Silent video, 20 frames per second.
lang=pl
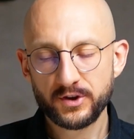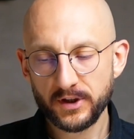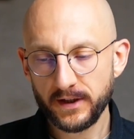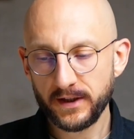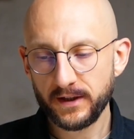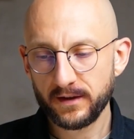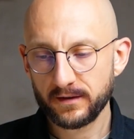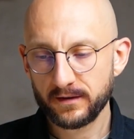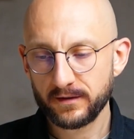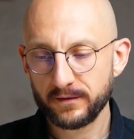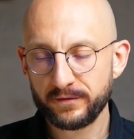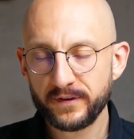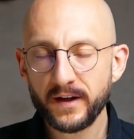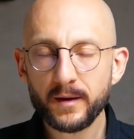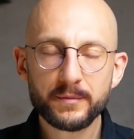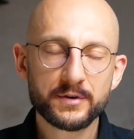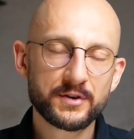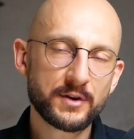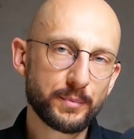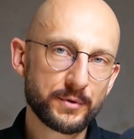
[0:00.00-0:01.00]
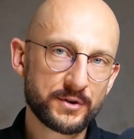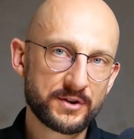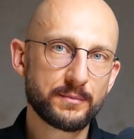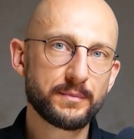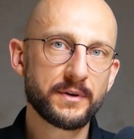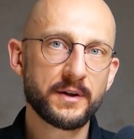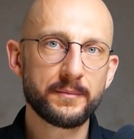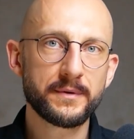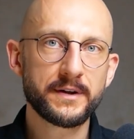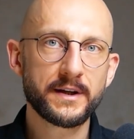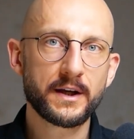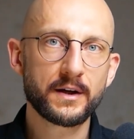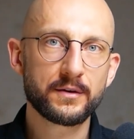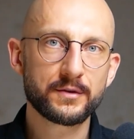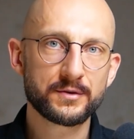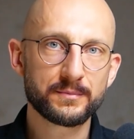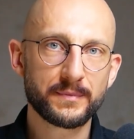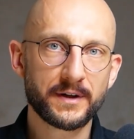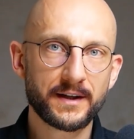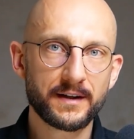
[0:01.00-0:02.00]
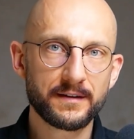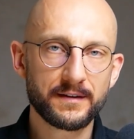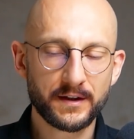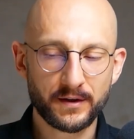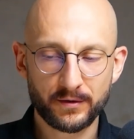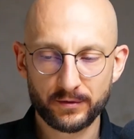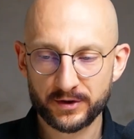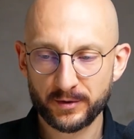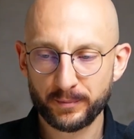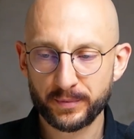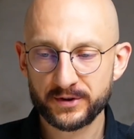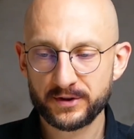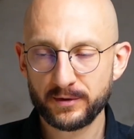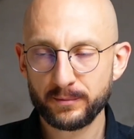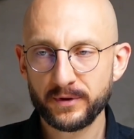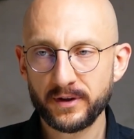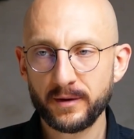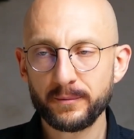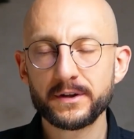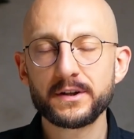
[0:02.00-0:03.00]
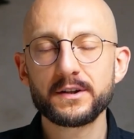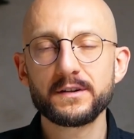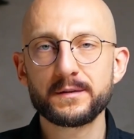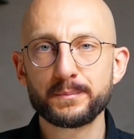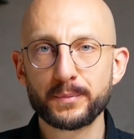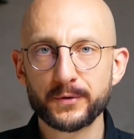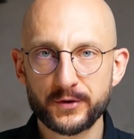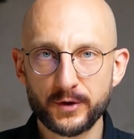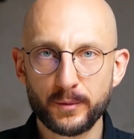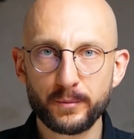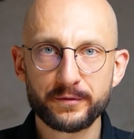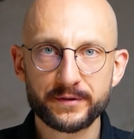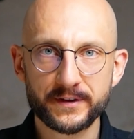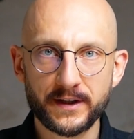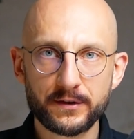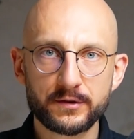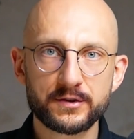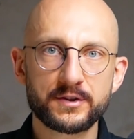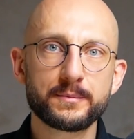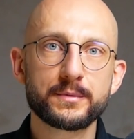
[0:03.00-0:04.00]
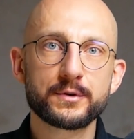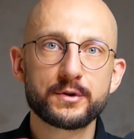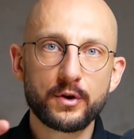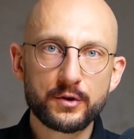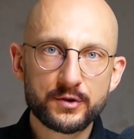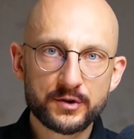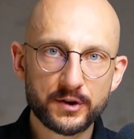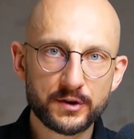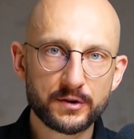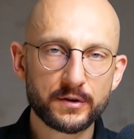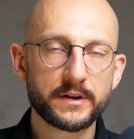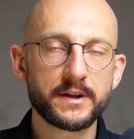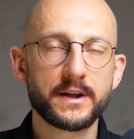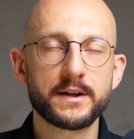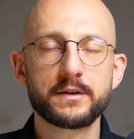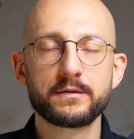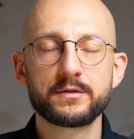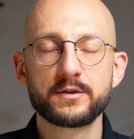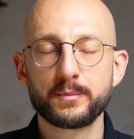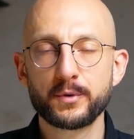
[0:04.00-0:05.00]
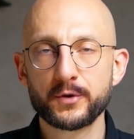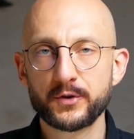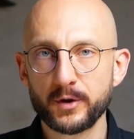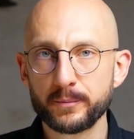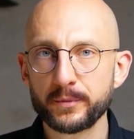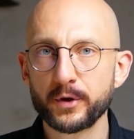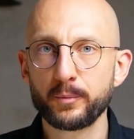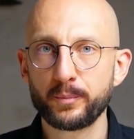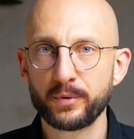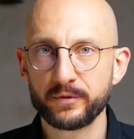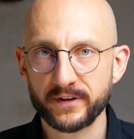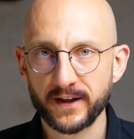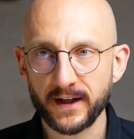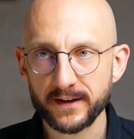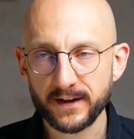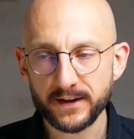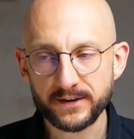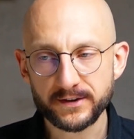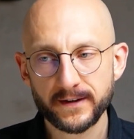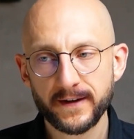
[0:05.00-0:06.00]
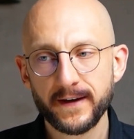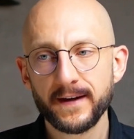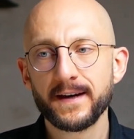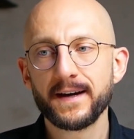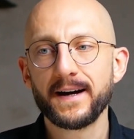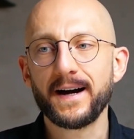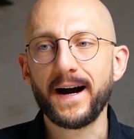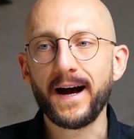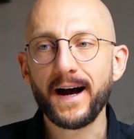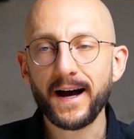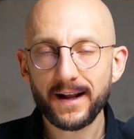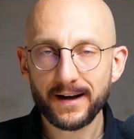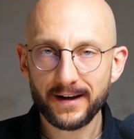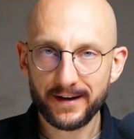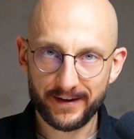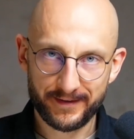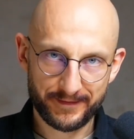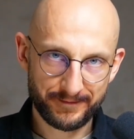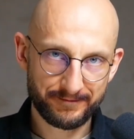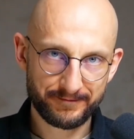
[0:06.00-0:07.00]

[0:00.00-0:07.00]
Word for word: Czyli wiemy, że potrzebujemy jakiegoś marketingu, że potrzebujemy jakichś sposobów na to, żeby dotrzeć do klientów, żeby o sobie opowiadać, ale